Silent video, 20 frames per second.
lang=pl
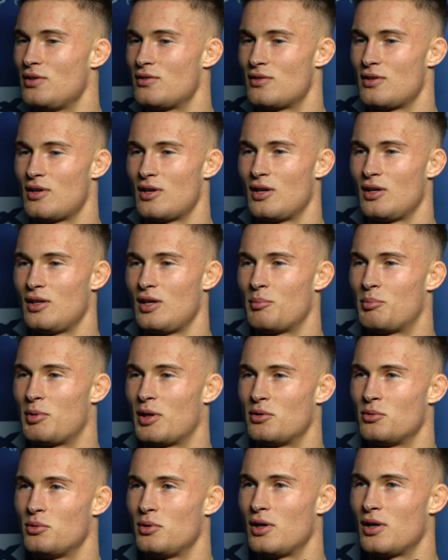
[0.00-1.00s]
nic nie, nie
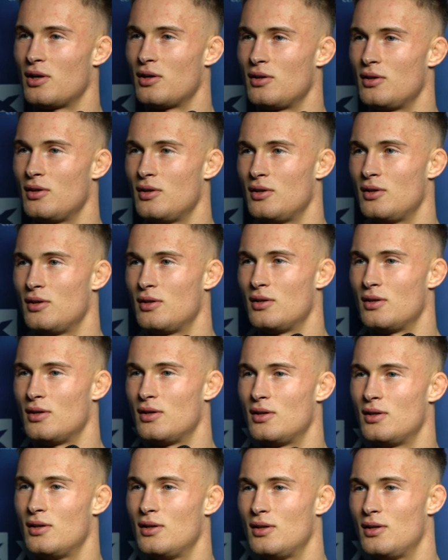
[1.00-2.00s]
planuję, e,
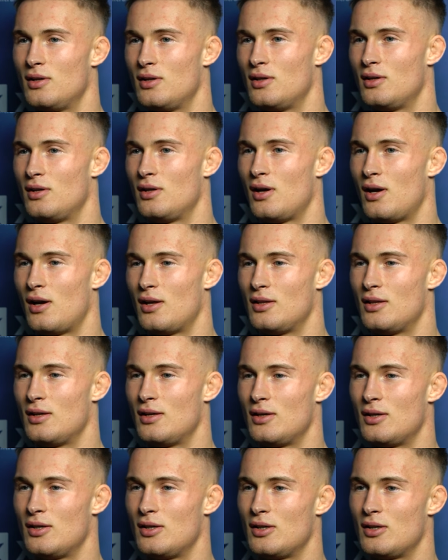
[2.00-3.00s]

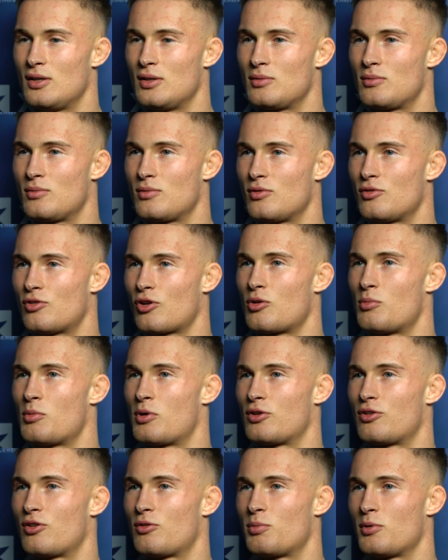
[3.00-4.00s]
ale czego
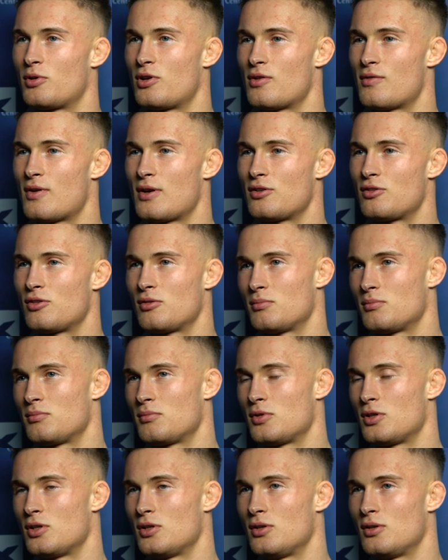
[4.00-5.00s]
mogę się spodziewać?
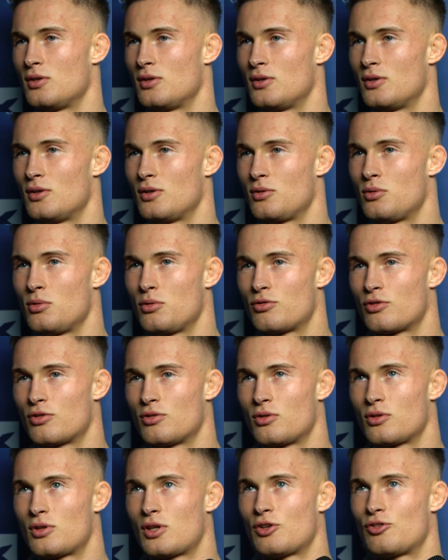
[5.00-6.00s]
Kurczę,
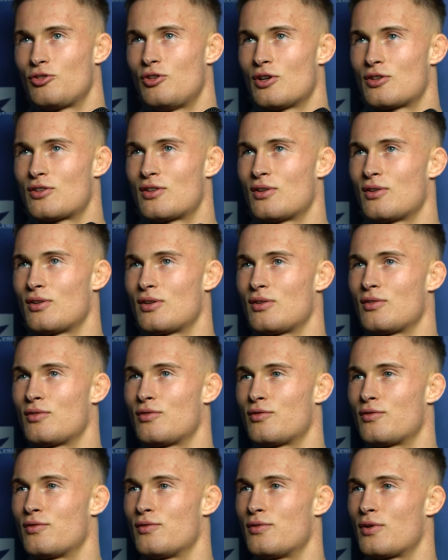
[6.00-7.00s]
no też nie chcę
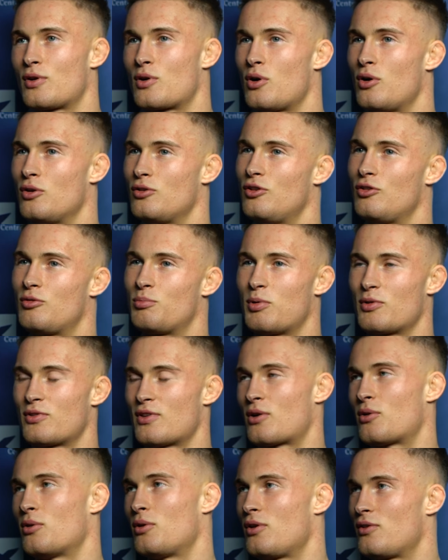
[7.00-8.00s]
wychodzić
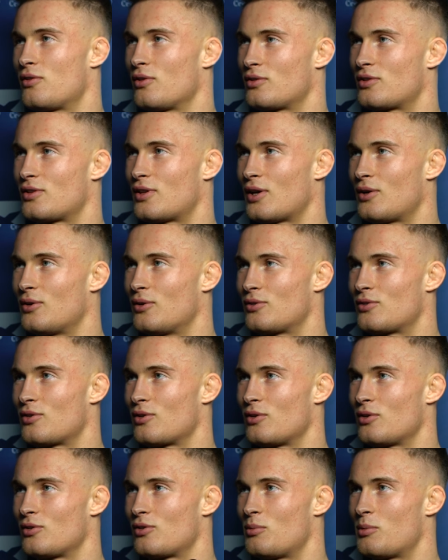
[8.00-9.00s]
poza horyzont tego,
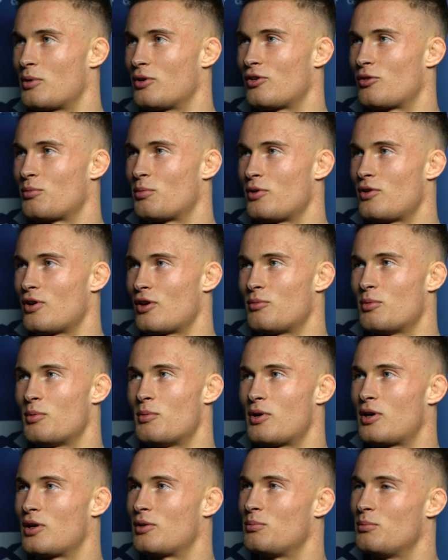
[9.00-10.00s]
co, co mogę się spodziewać, bo
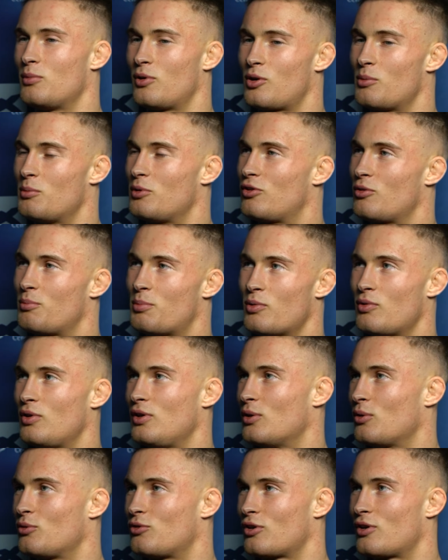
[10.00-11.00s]
mogę, mogą być zupełnie
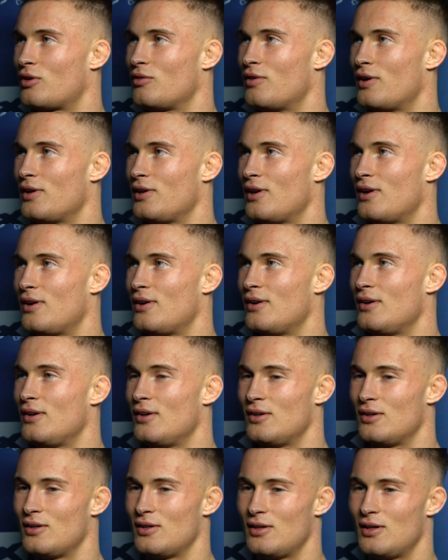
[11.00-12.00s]
inne oczekiwania,
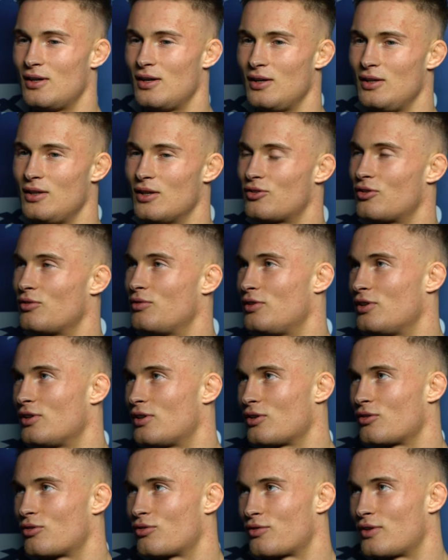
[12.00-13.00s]
a inaczej wyjdzie
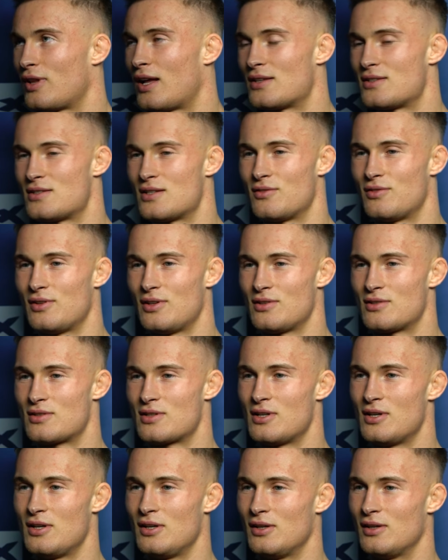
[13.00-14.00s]
też w klatce, więc
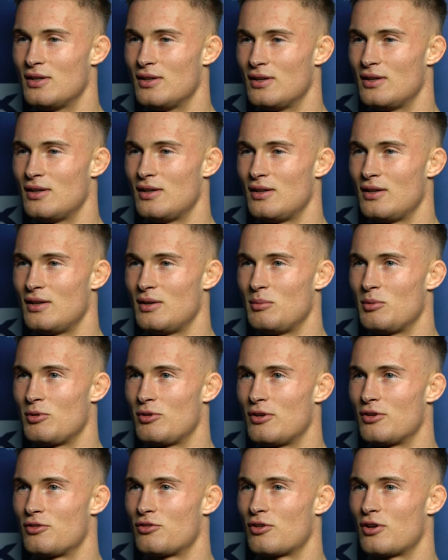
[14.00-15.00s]
e,
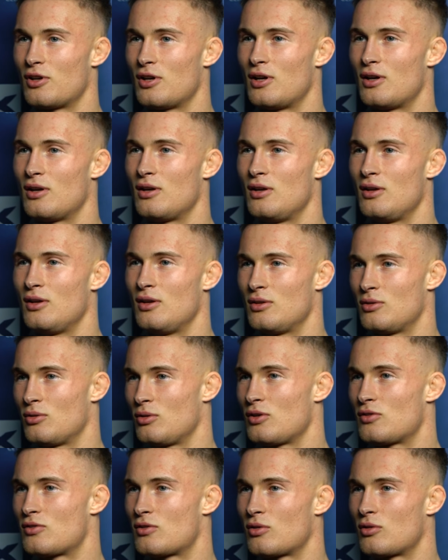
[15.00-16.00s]
myślę, że no
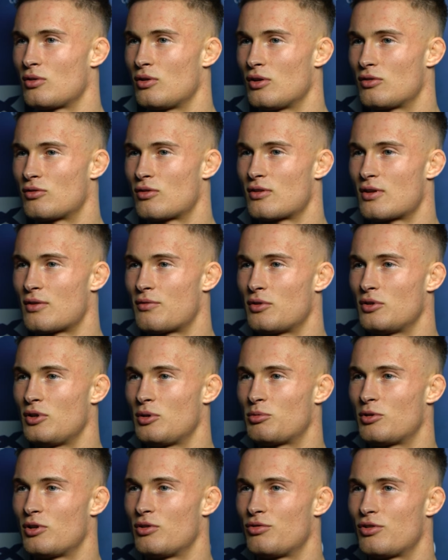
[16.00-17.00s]
jest, to, jest to
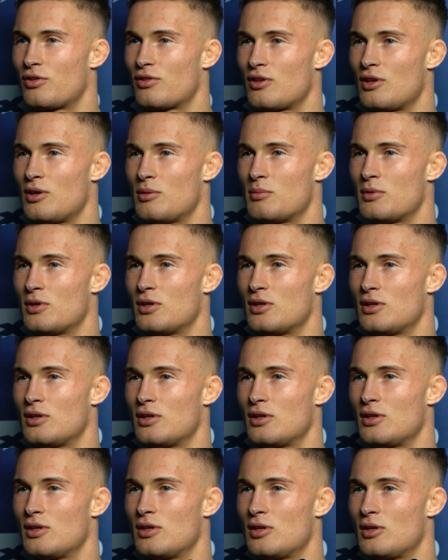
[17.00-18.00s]
zawodnik przede wszystkim e,
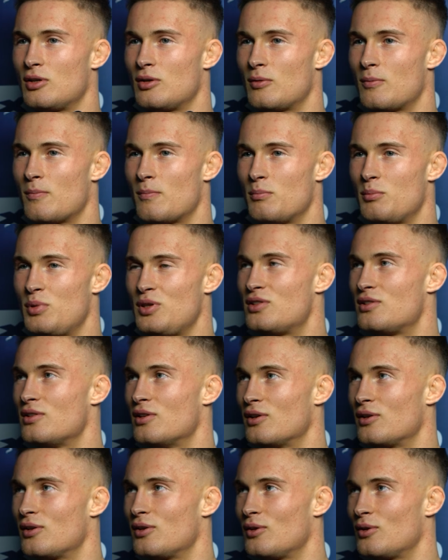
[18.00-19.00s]

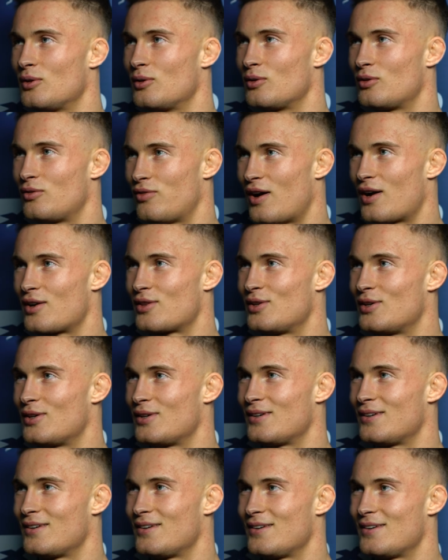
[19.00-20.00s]
bitny, twardy,
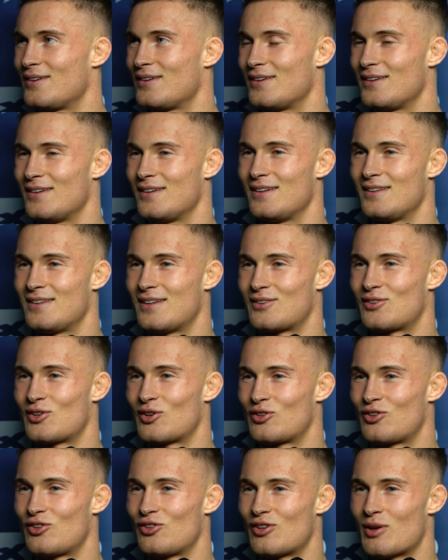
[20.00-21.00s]
e, także
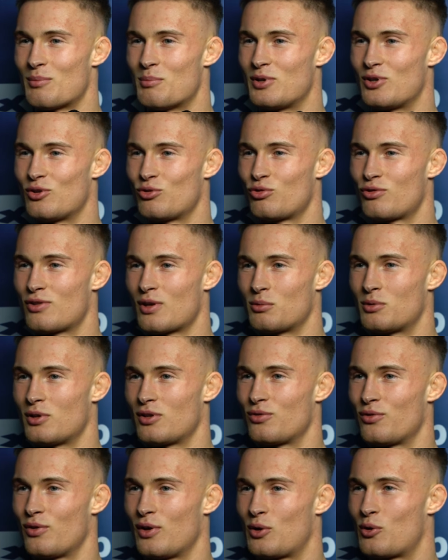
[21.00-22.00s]
gdzieś tam będzie rzucał te
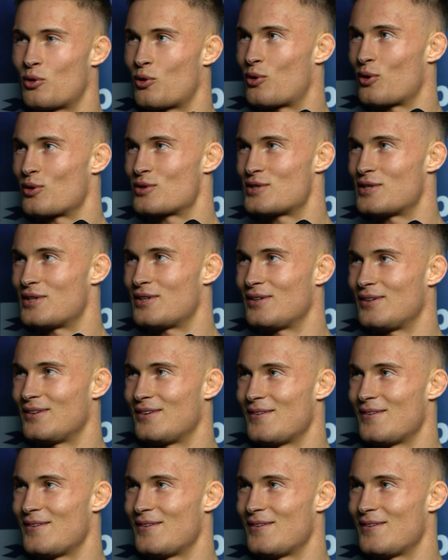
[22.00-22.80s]
swoje kokosy,